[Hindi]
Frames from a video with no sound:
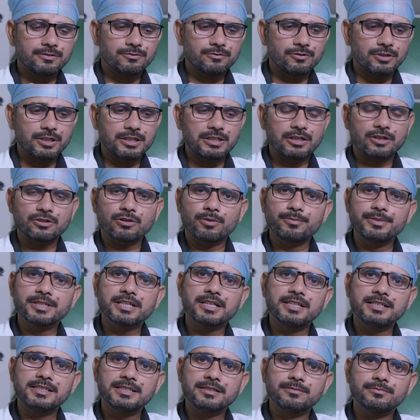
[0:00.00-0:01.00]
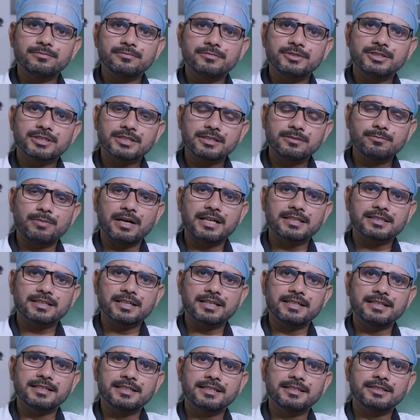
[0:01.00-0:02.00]
वो एनाटॉमिकली हम इसकी बात
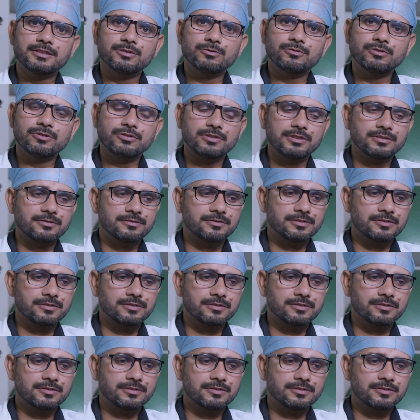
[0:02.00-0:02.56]
करेंगे तो वो